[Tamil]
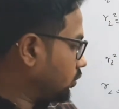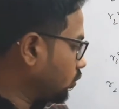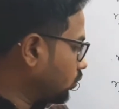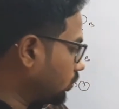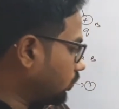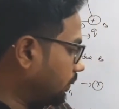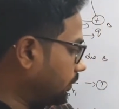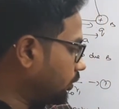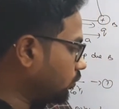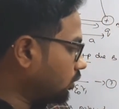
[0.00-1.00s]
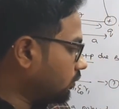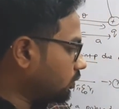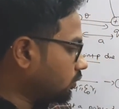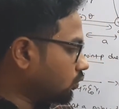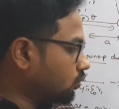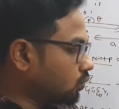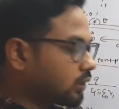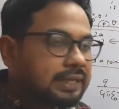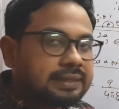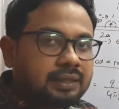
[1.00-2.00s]
டூ ஒன் பை டூ உள்ளே வந்துடும் டூ டூ
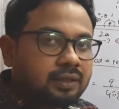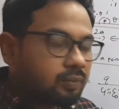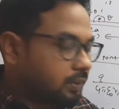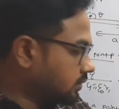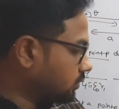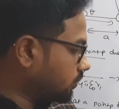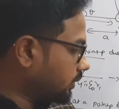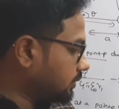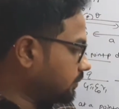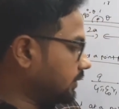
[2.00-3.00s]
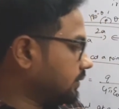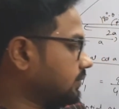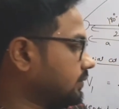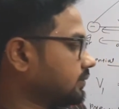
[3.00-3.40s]
கேன்சல் ஆகிரும் ப்ளஸ் இன்ட்டு மைனஸ் மைனஸ்